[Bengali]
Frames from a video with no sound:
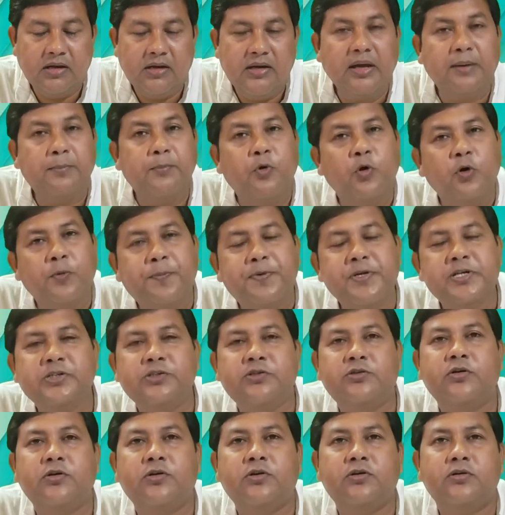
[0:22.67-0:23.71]
না
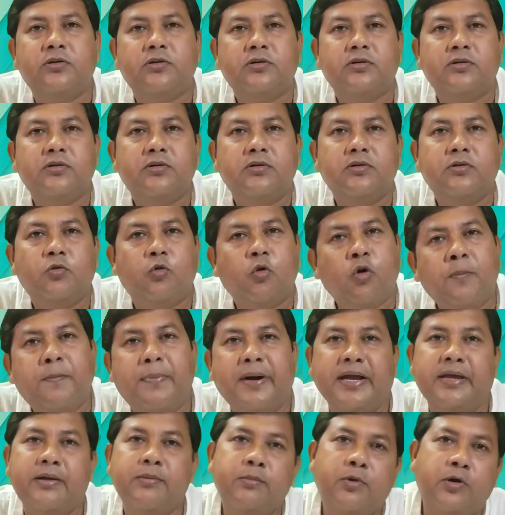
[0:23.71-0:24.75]
ভূপৃষ্ঠ ও
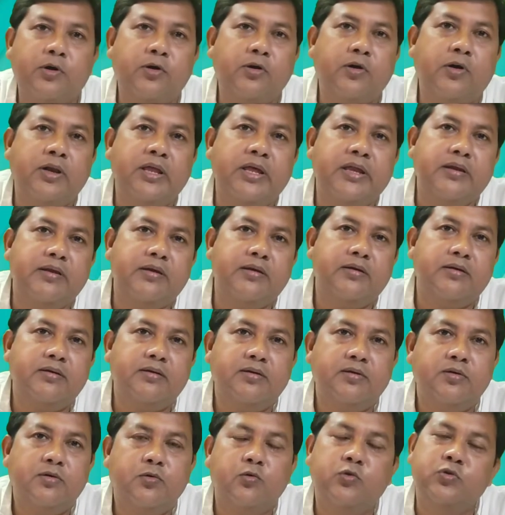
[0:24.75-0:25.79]
বায়ুমণ্ডলের
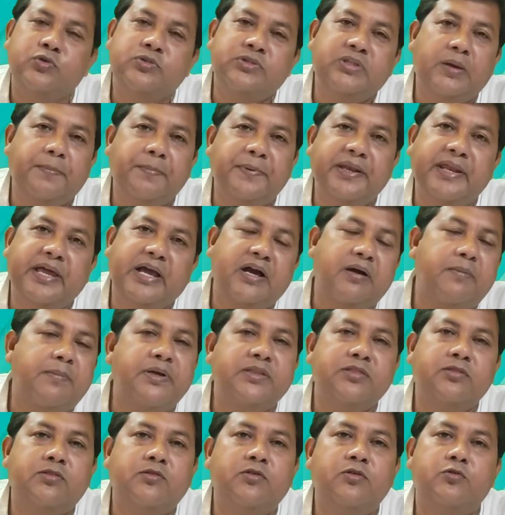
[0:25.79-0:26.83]
উত্তাপের
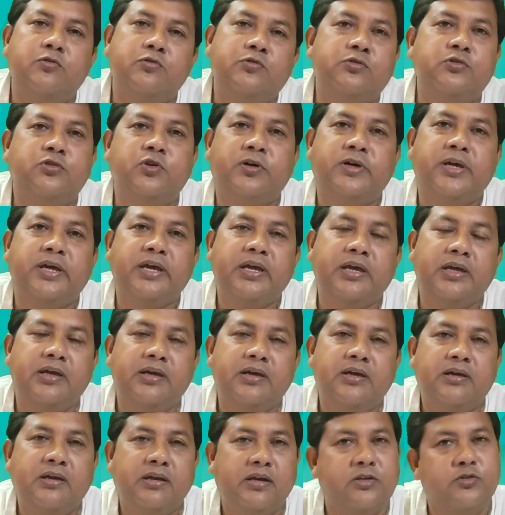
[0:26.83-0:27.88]
একমাত্র উৎসকে
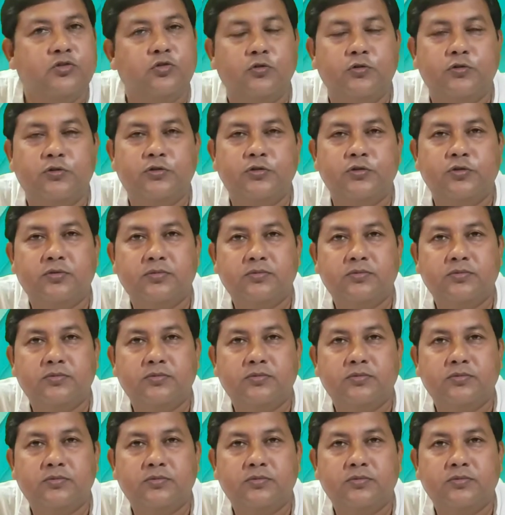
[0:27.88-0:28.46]
না সূর্য